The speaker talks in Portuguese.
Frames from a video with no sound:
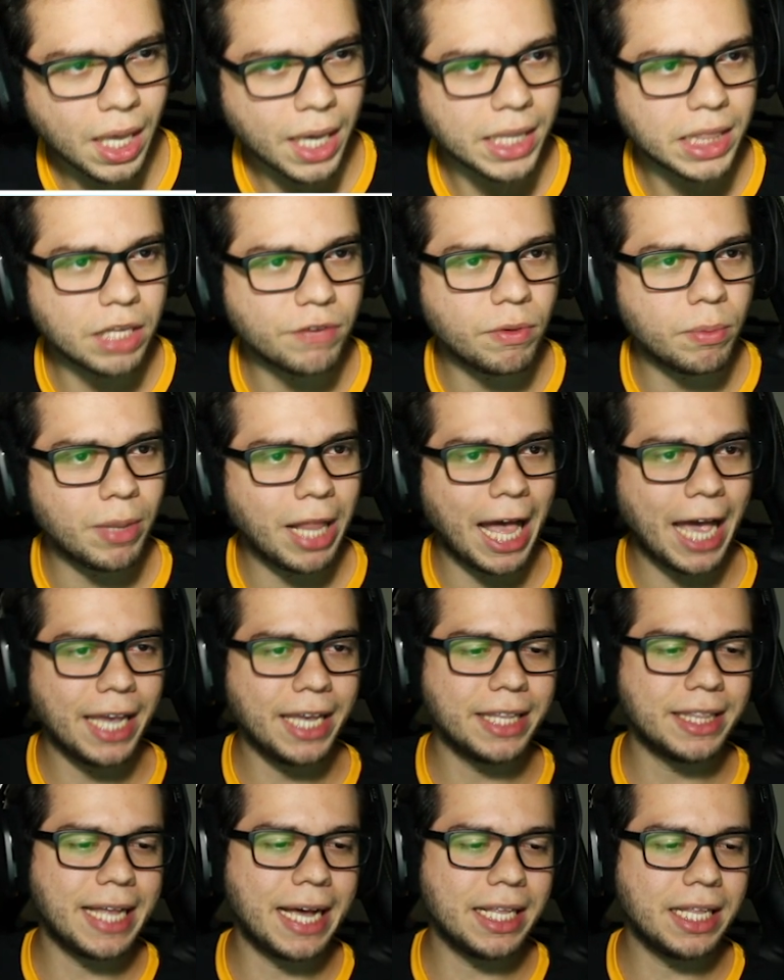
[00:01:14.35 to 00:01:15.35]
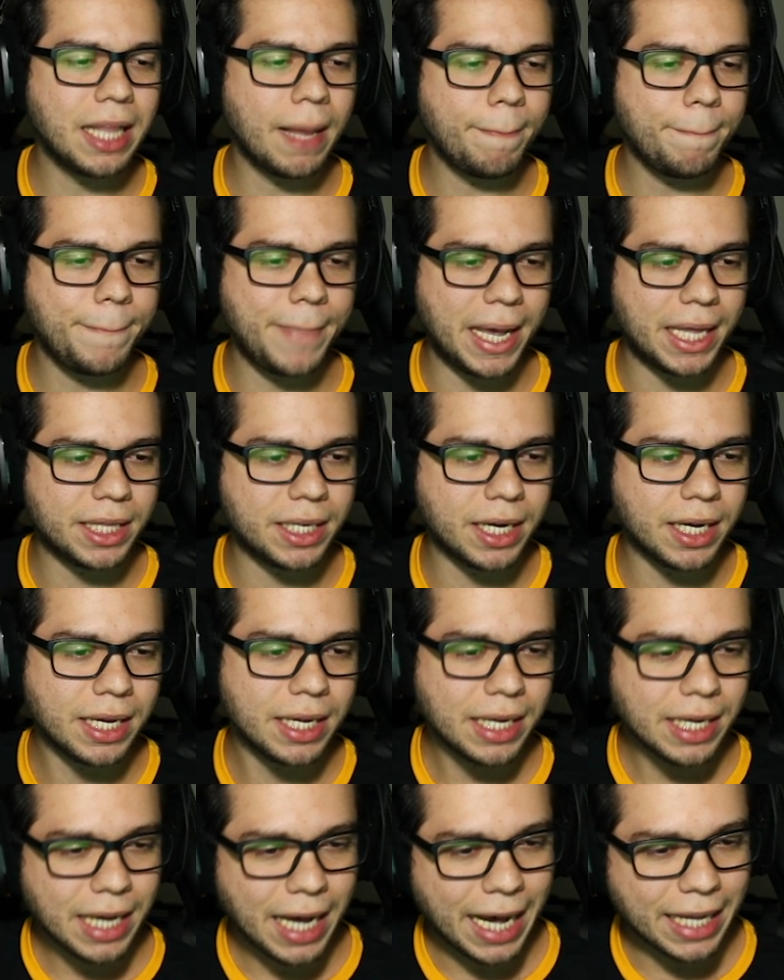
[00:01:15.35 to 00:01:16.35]
Então vamos lá, Idade da Pedra,
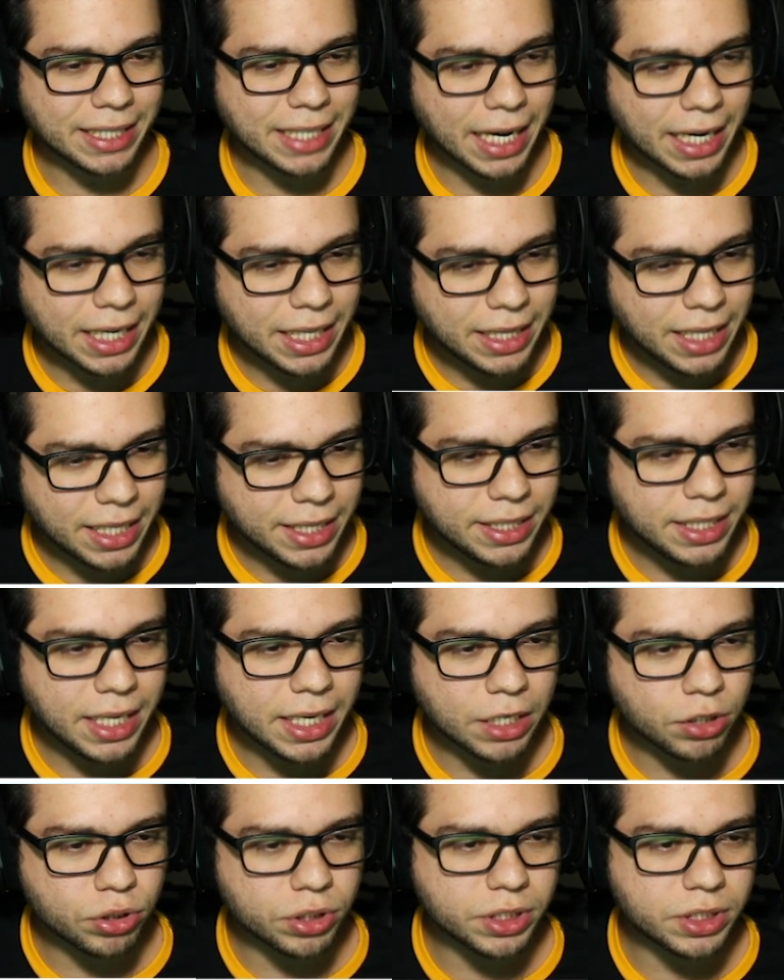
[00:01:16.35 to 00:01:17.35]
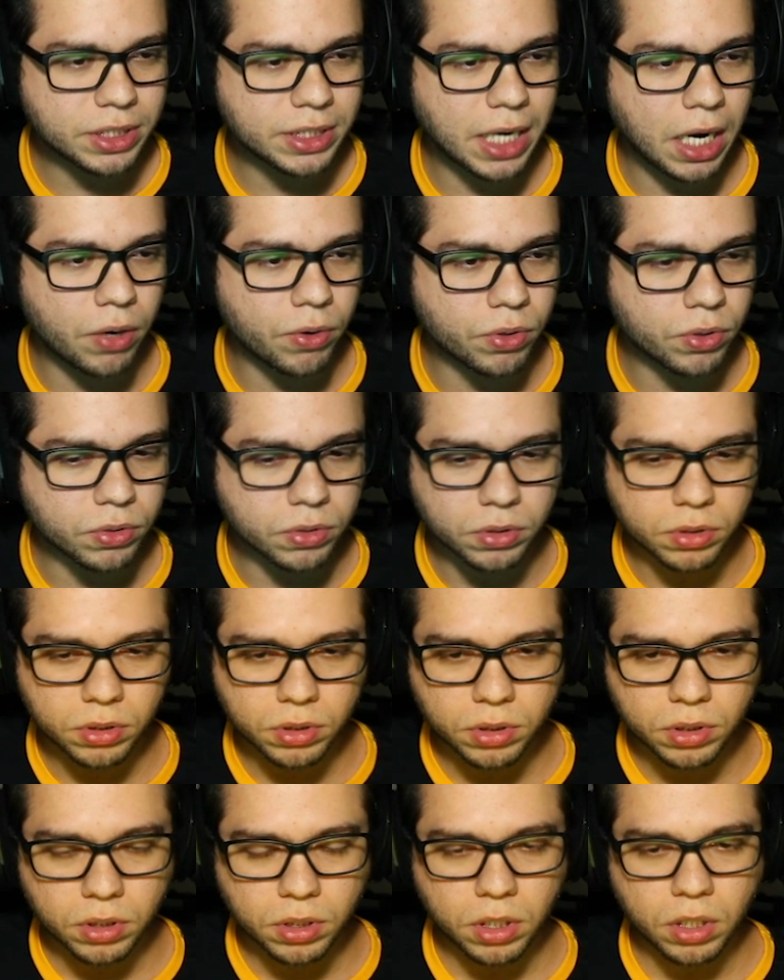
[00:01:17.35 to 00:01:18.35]
Ataque de Tiranossauro.
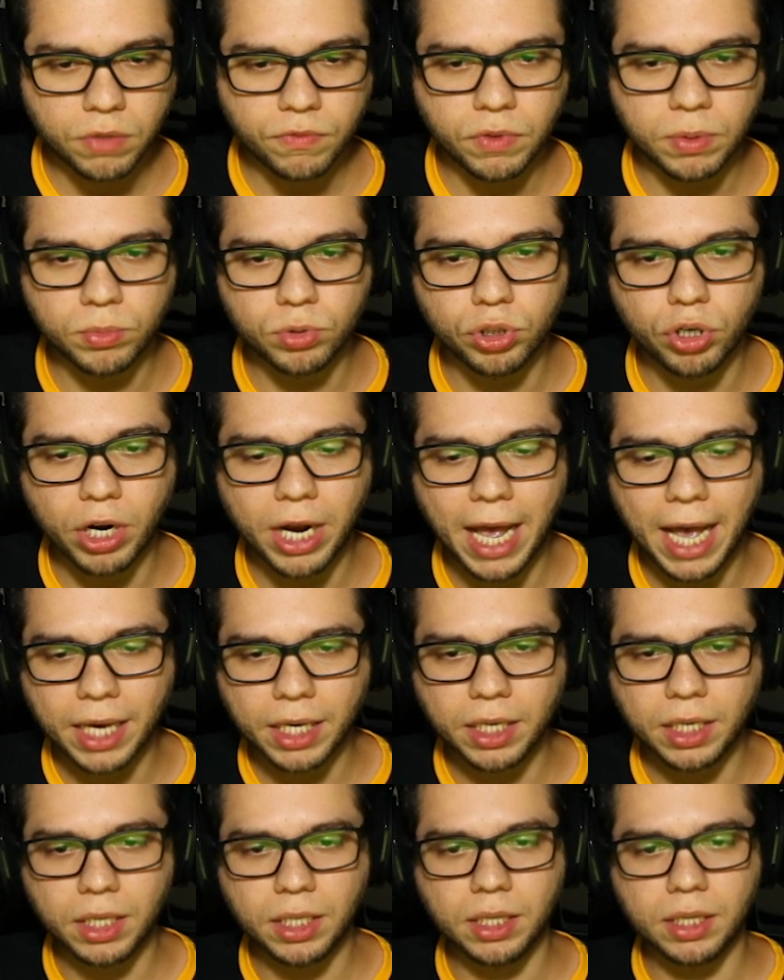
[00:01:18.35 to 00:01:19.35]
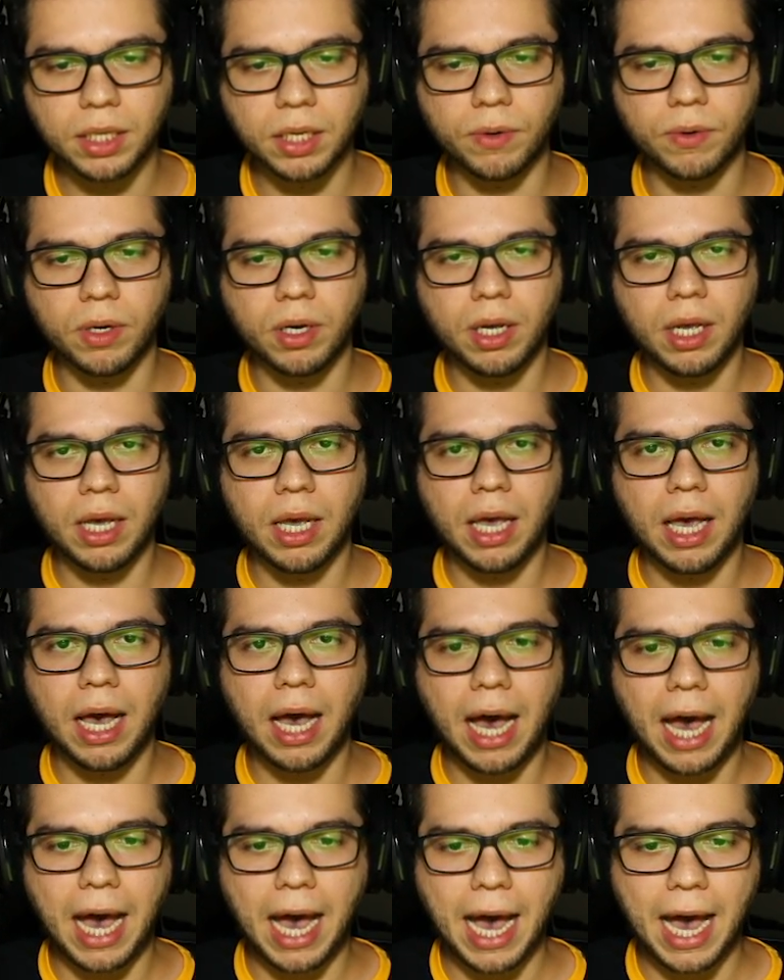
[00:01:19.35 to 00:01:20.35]
Vamos jogar aqui, então.
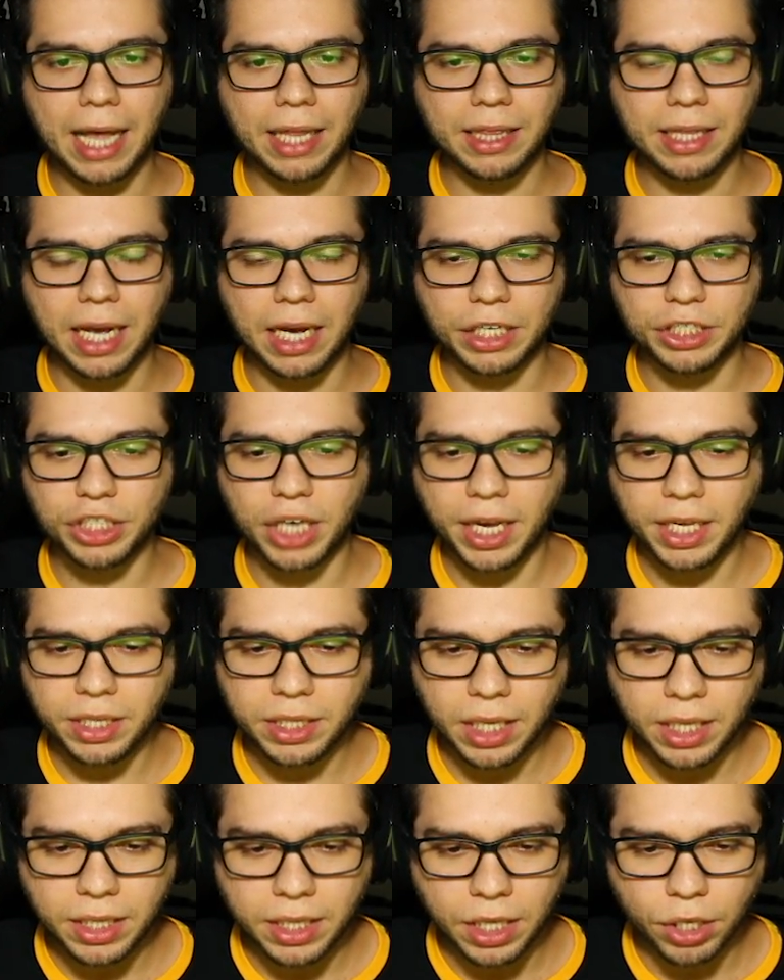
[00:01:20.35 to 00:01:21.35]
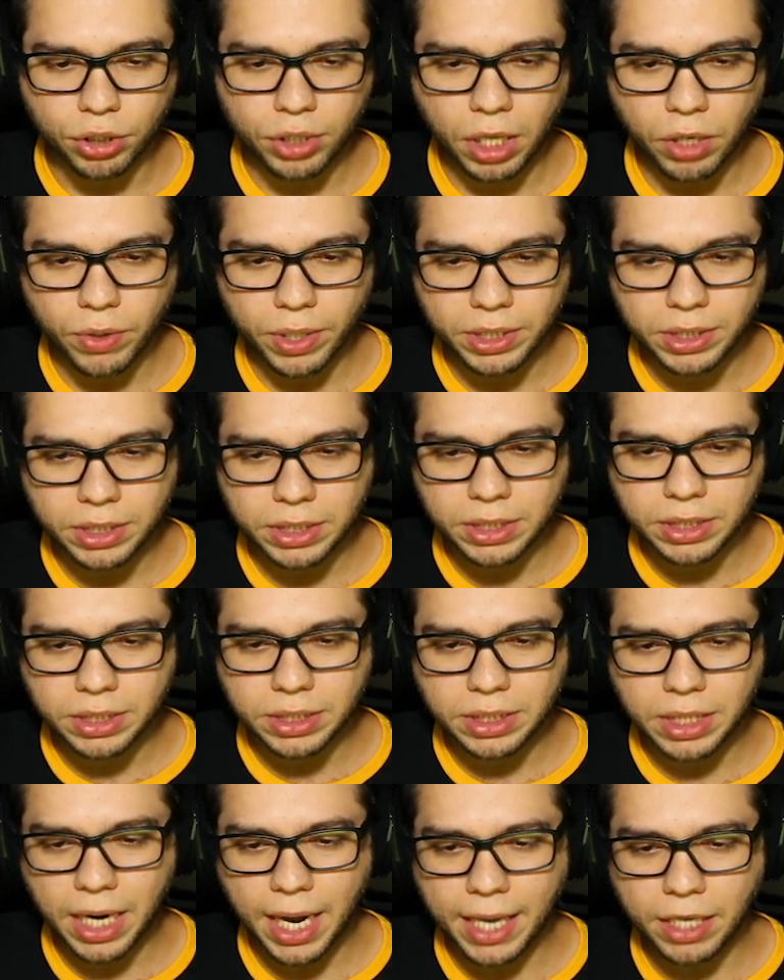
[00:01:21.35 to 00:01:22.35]
Ah, tá, já entendi. Eu tenho esses
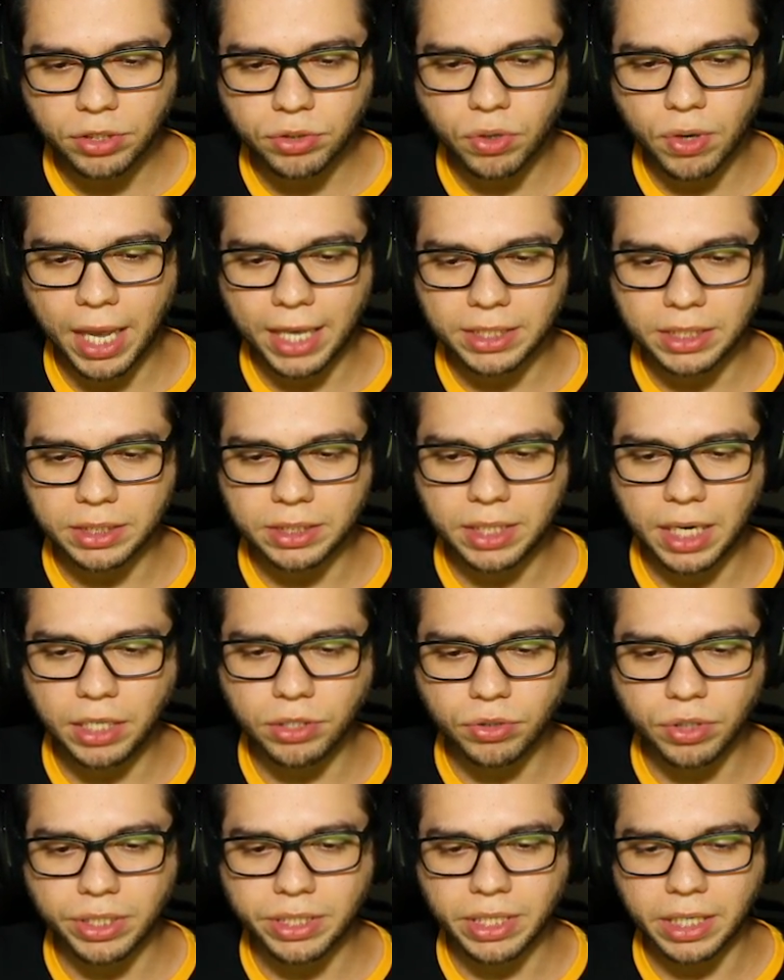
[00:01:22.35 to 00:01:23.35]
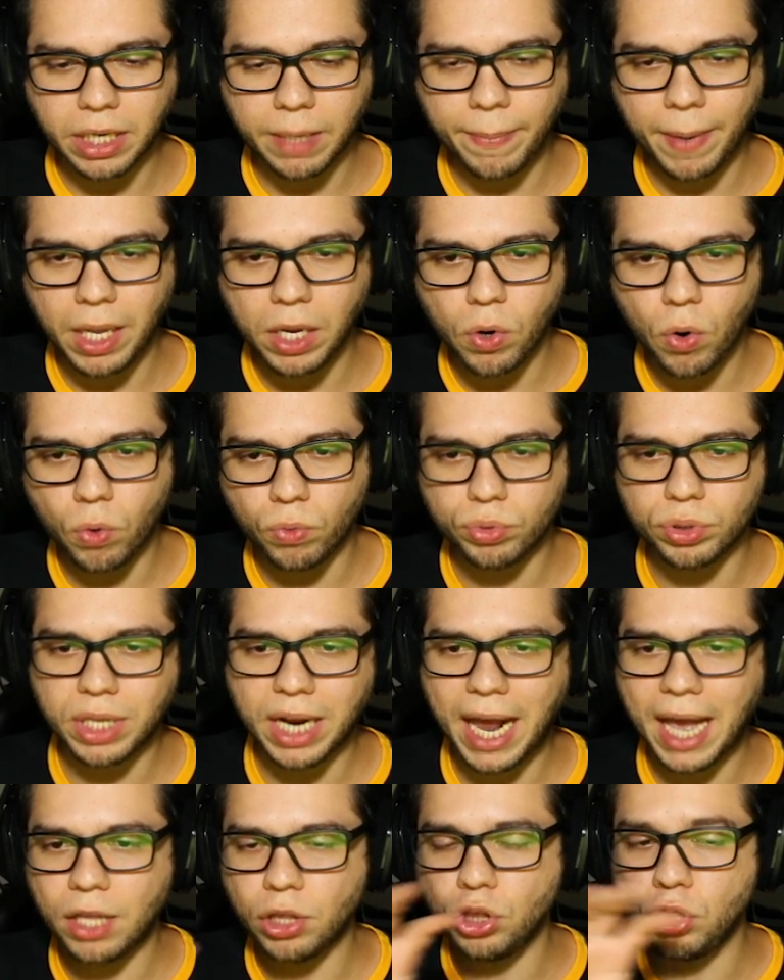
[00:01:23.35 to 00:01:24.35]
três, essas três coisas aqui pra
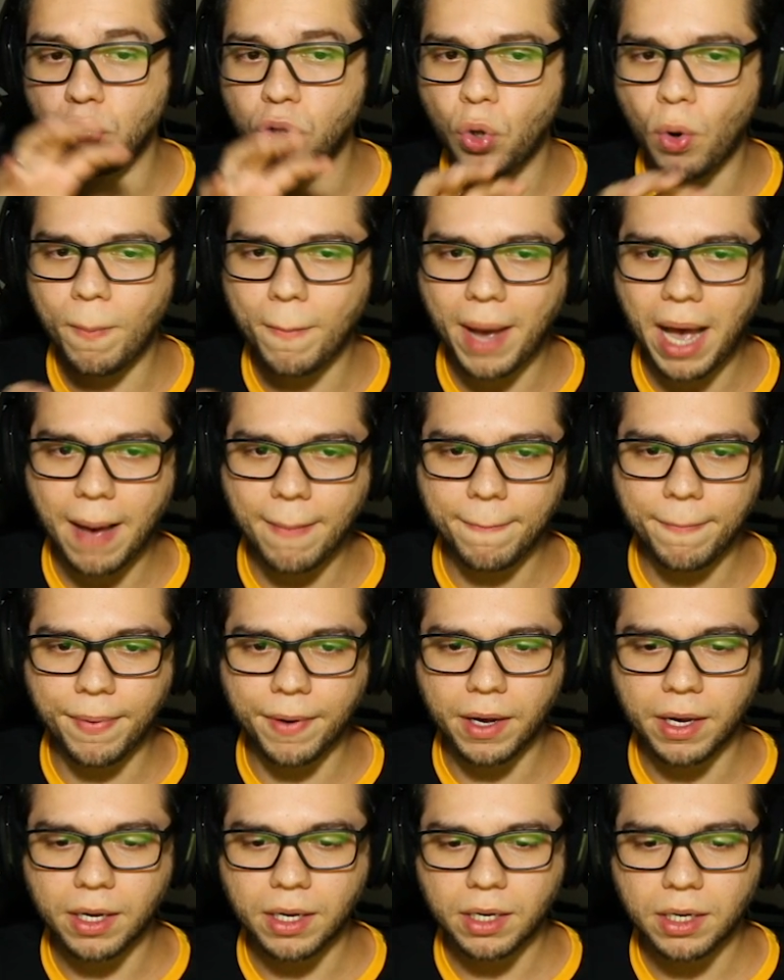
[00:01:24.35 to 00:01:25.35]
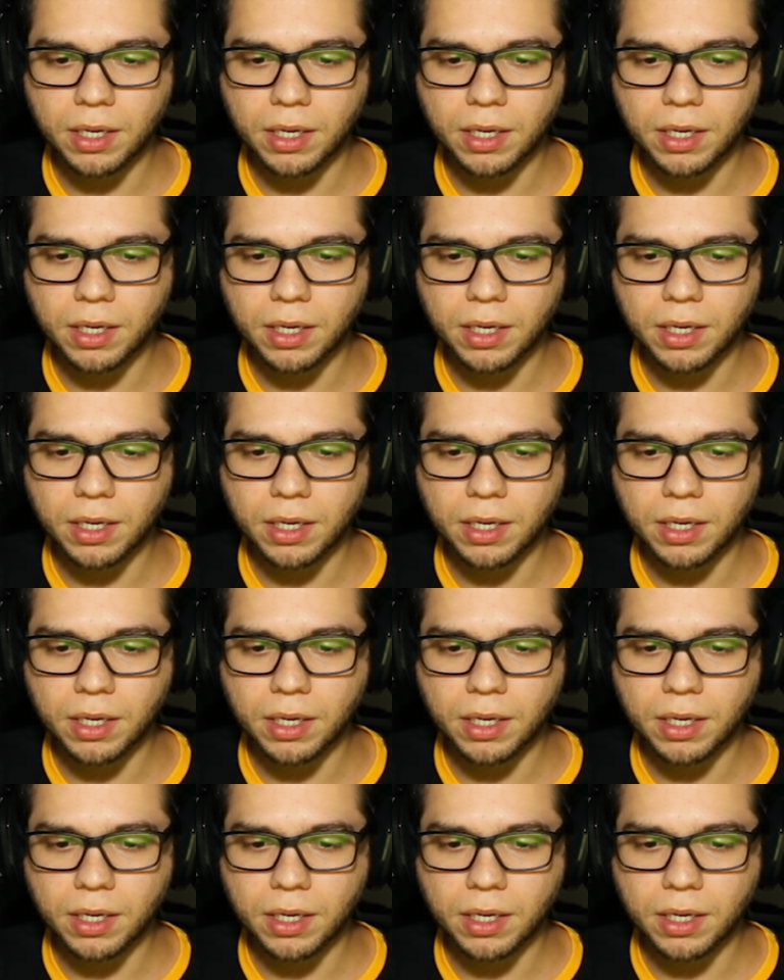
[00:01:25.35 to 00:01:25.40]
encontrar no mapa.